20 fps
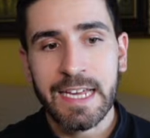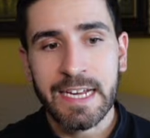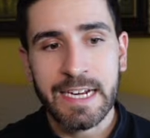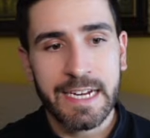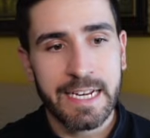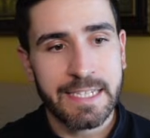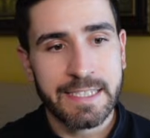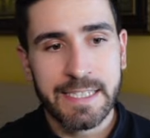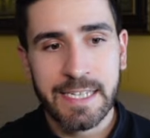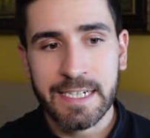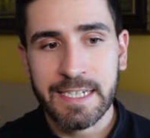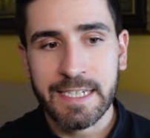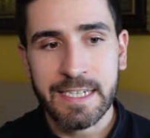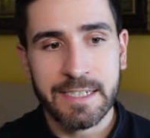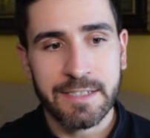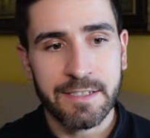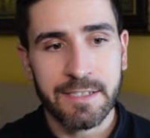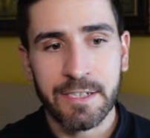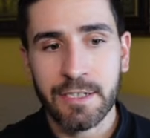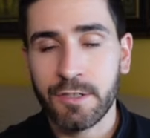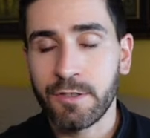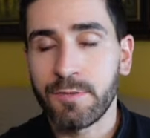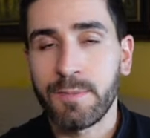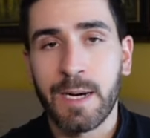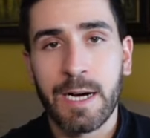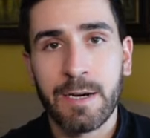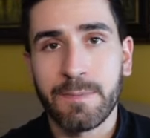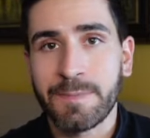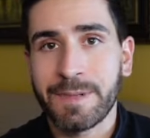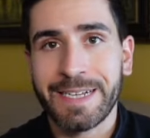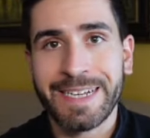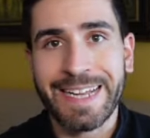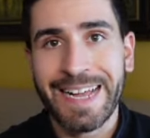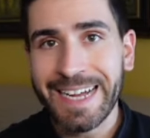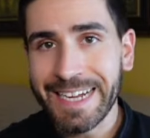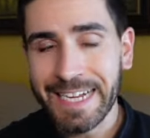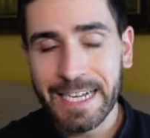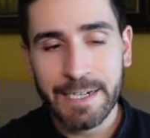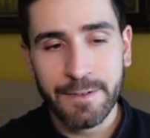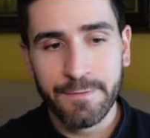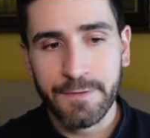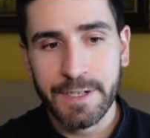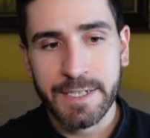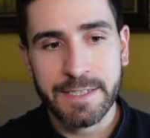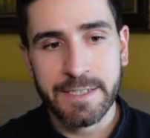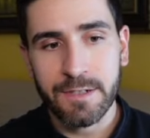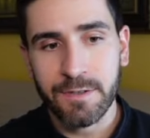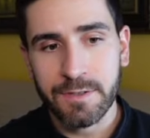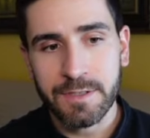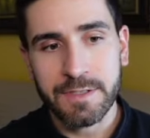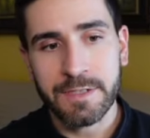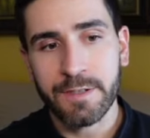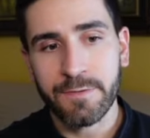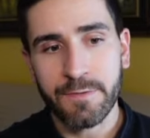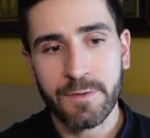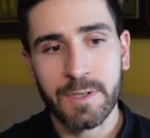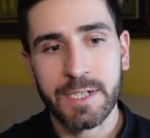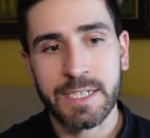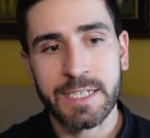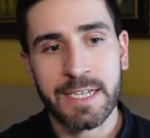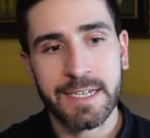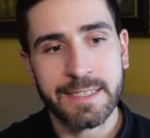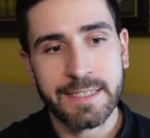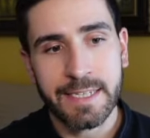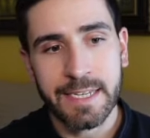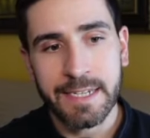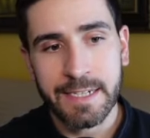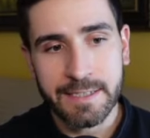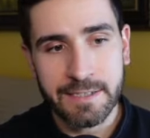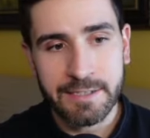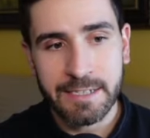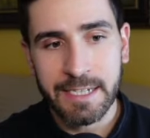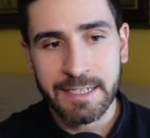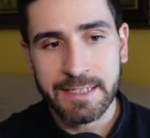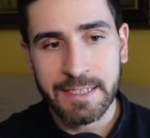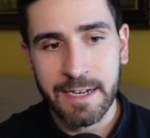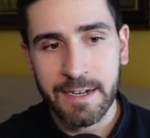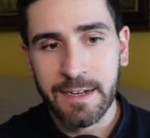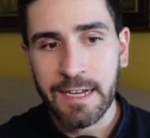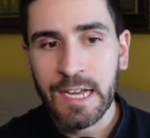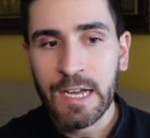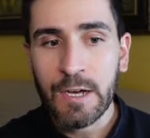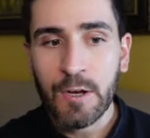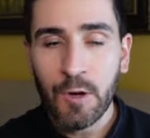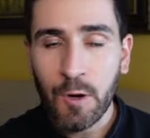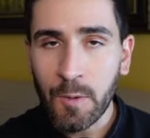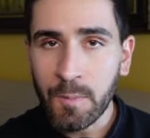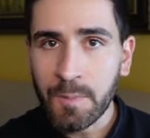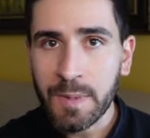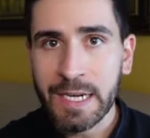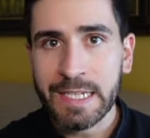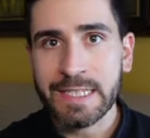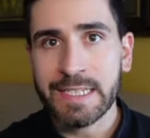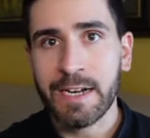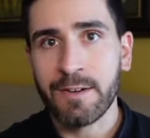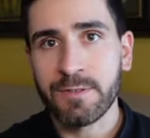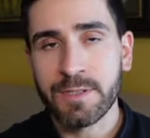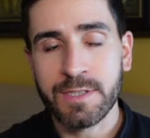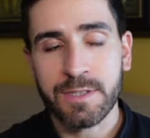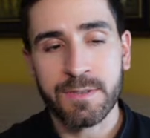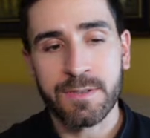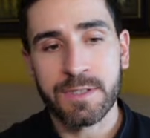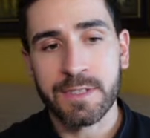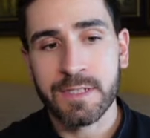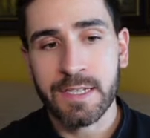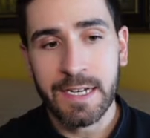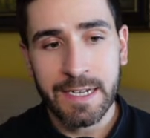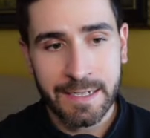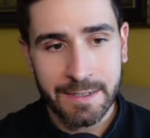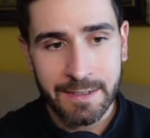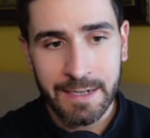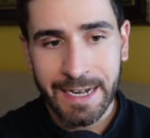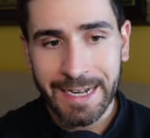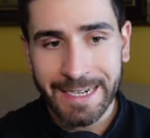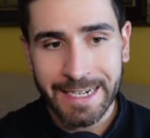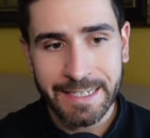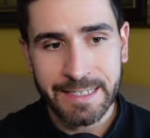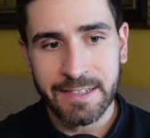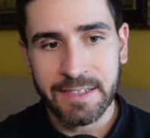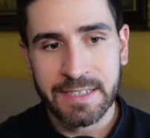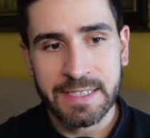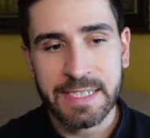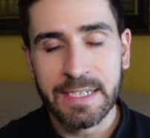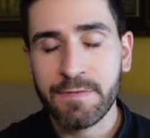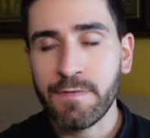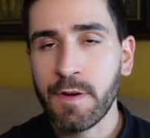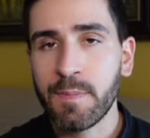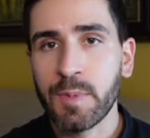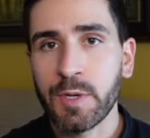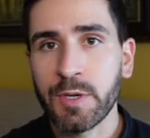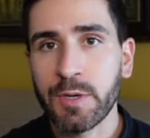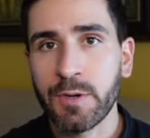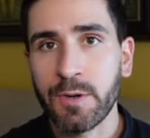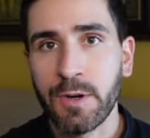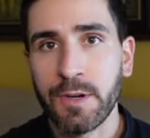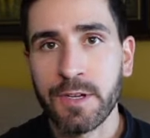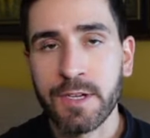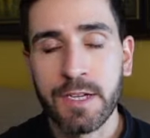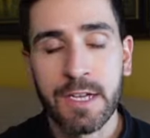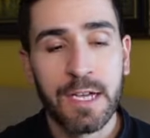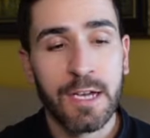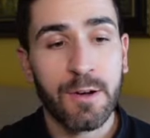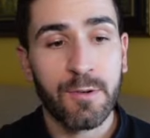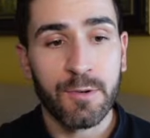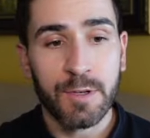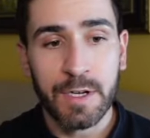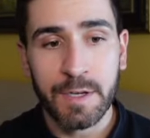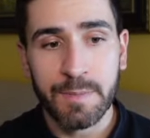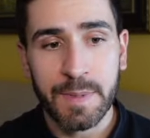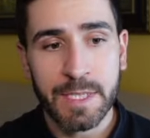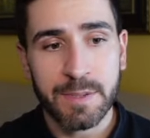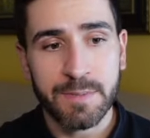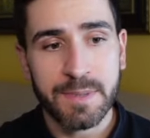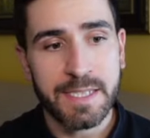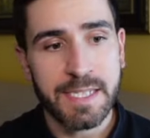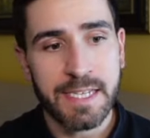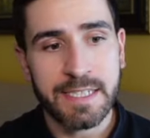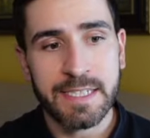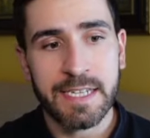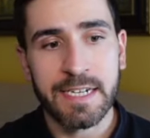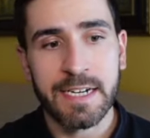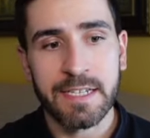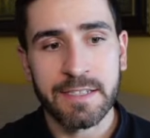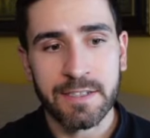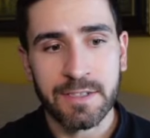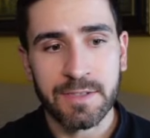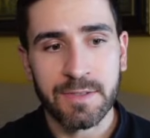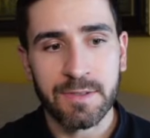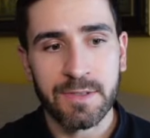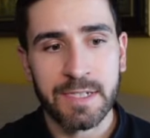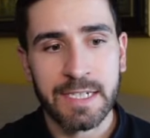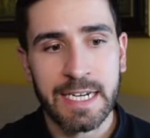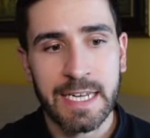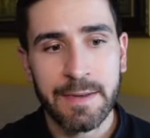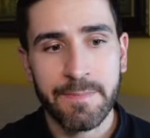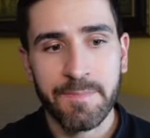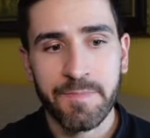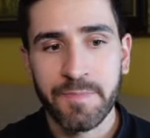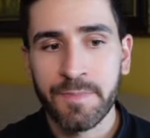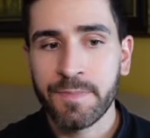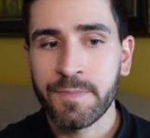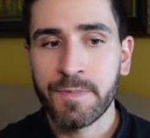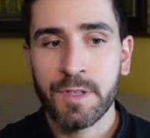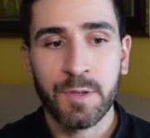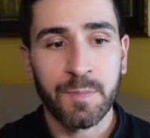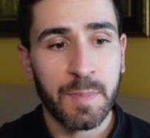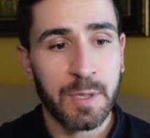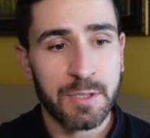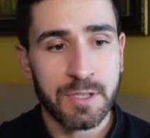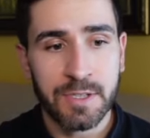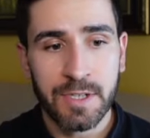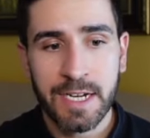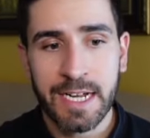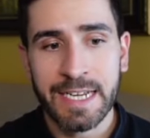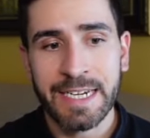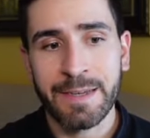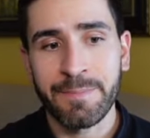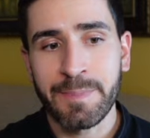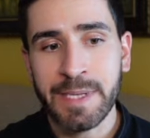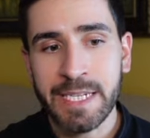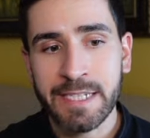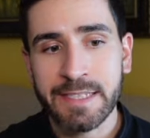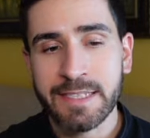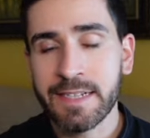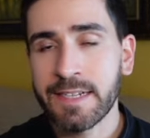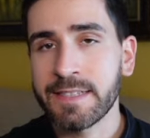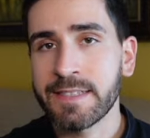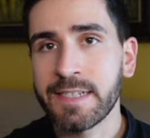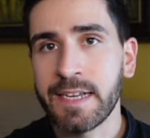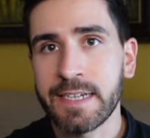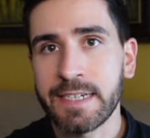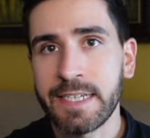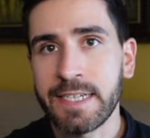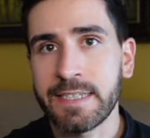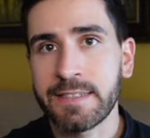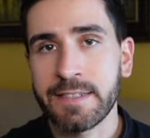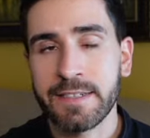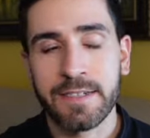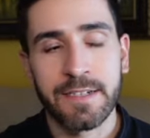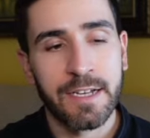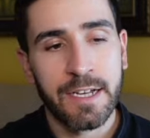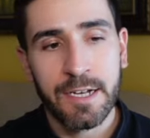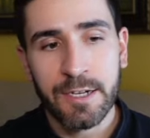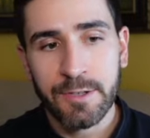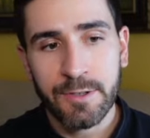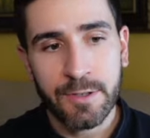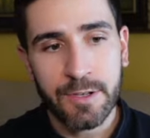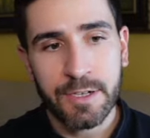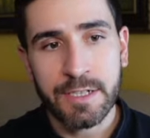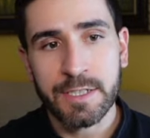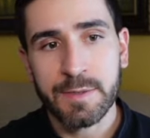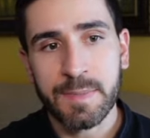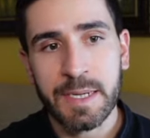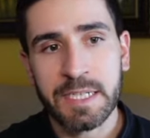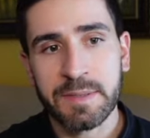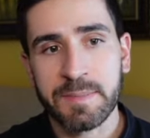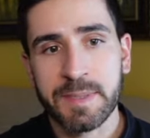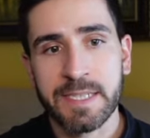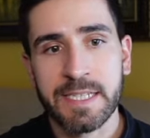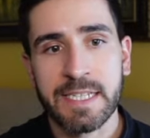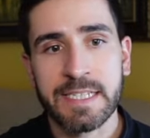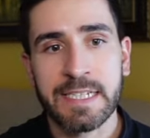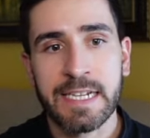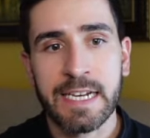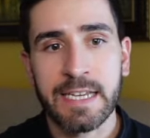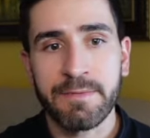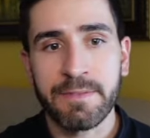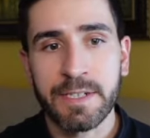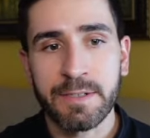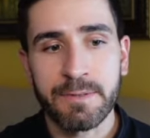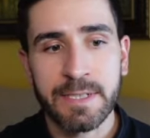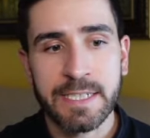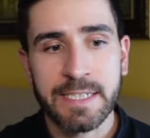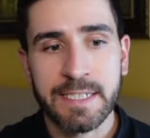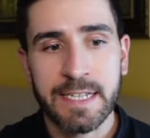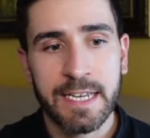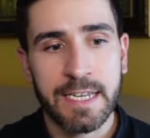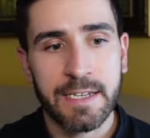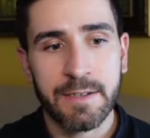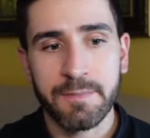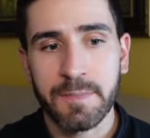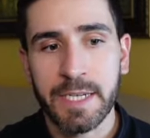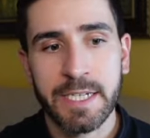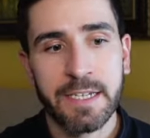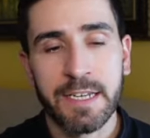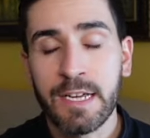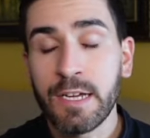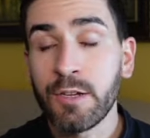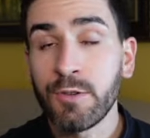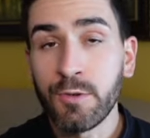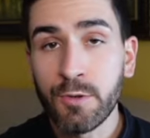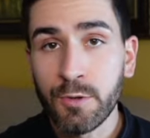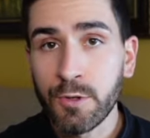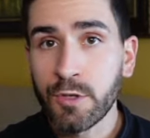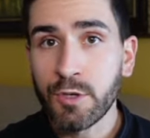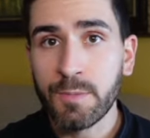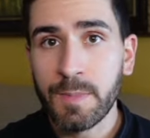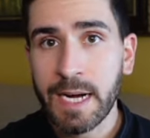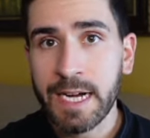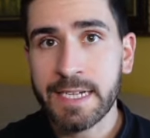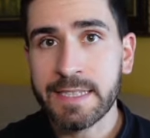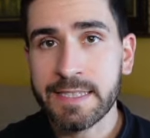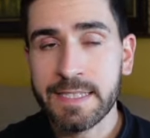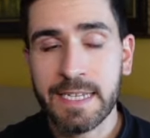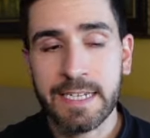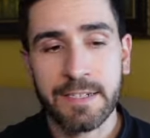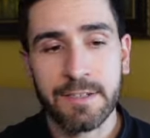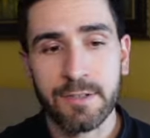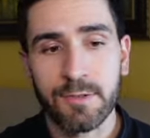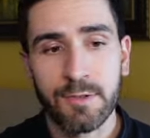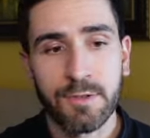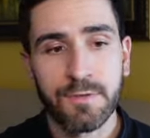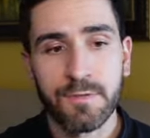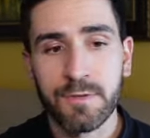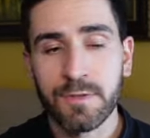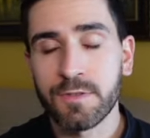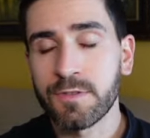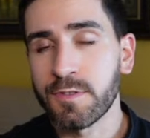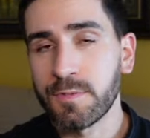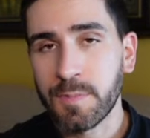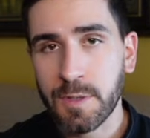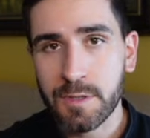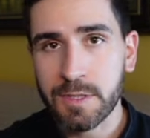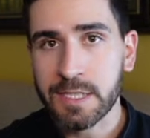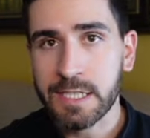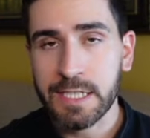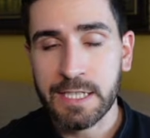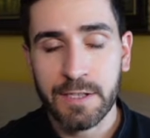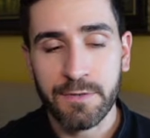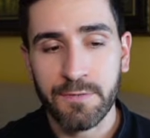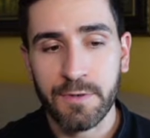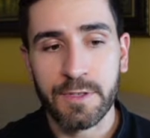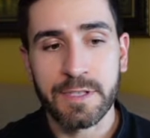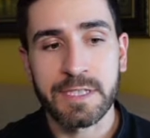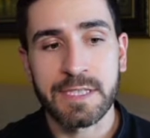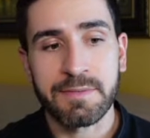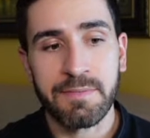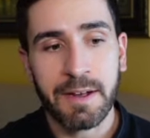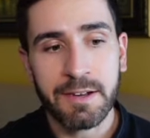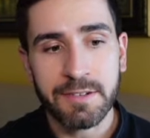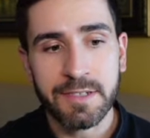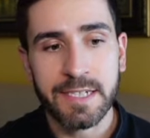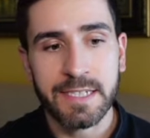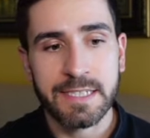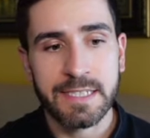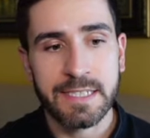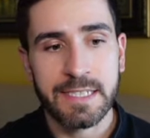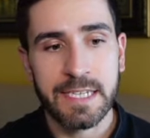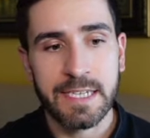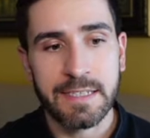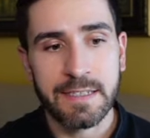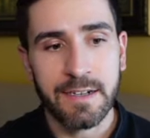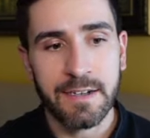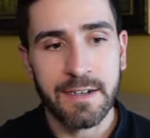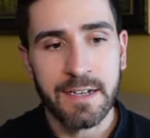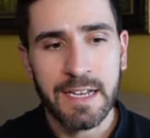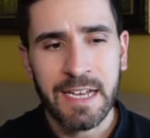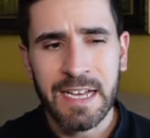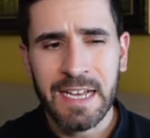Gleichzeitig hast du hier überhaupt gar keine Fixkosten aufgrund der Tatsache, dass du das ja komplett outsourced an ein anderes DeFi-Protokoll oder auch beispielsweise ein anderes Unternehmen. Du brauchst auch keine Mindestanzahl an Ether. Du könntest beispielsweise Liquid Restaking mit 0,1 Ether durchführen. Du brauchst nicht die vollen 32 Ether.